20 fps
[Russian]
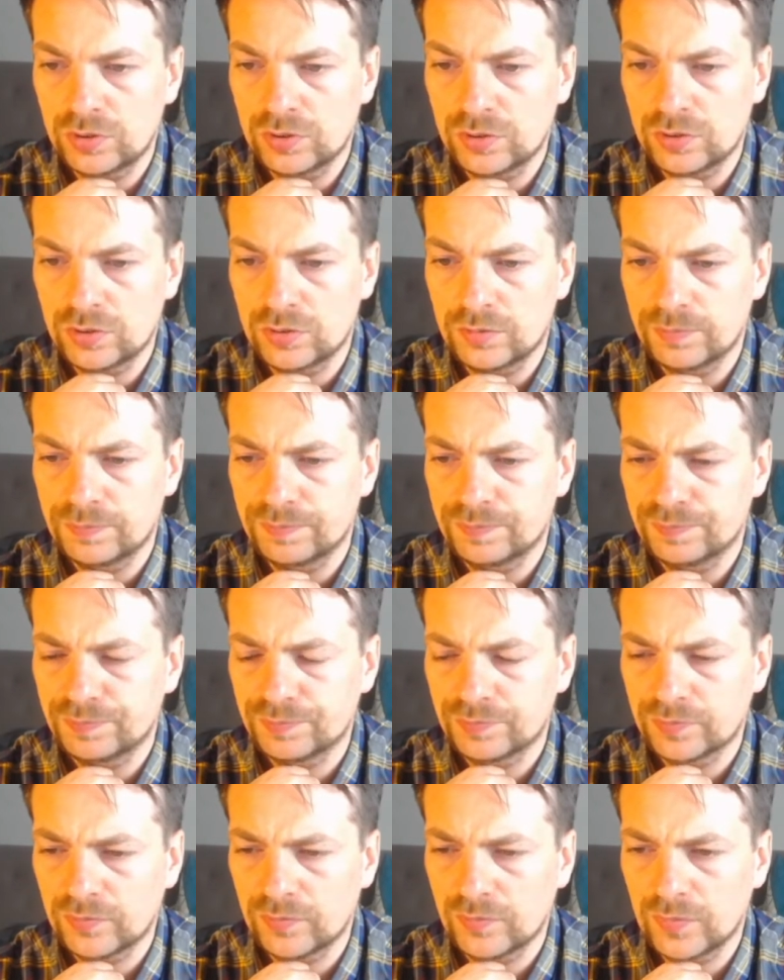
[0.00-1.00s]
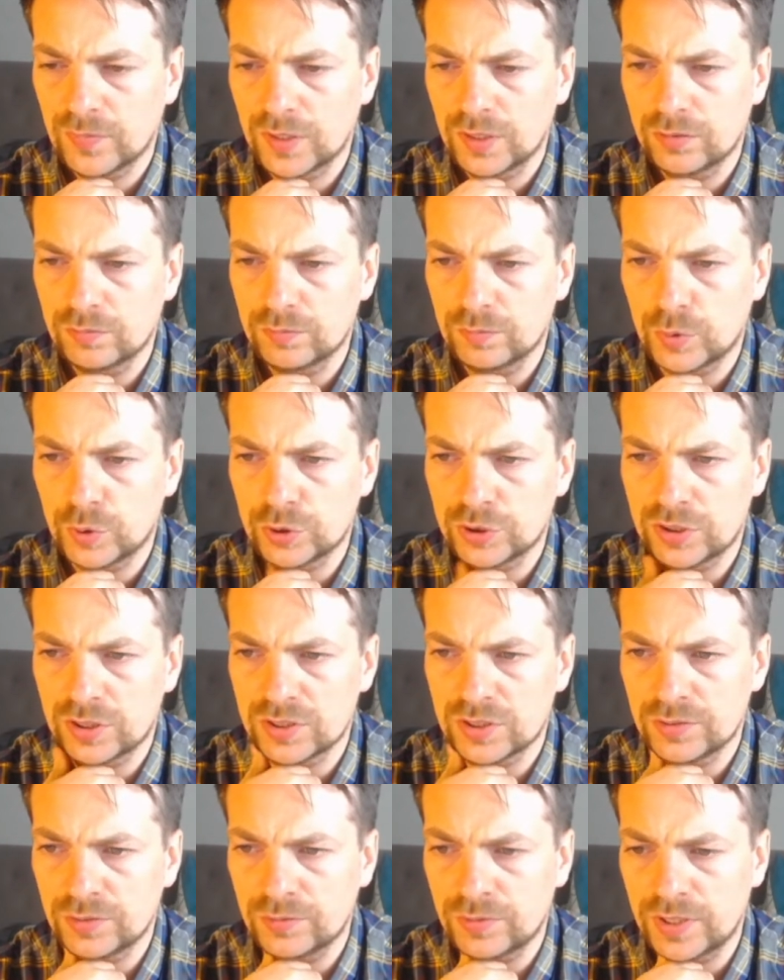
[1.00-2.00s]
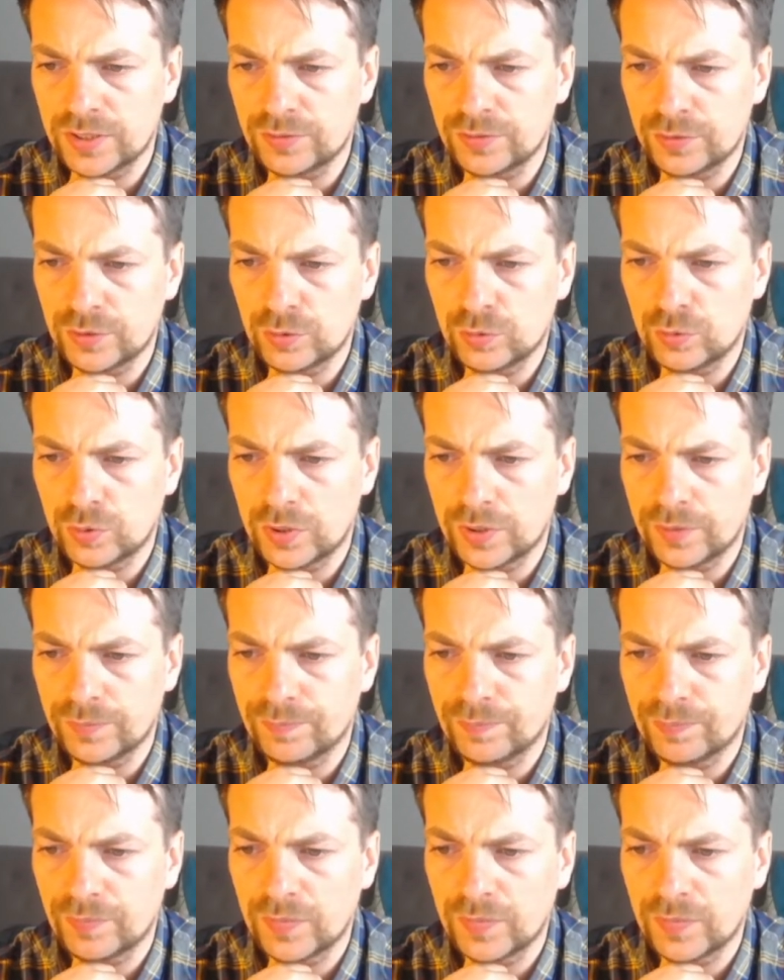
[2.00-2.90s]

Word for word: Э, просто развивает фигуры.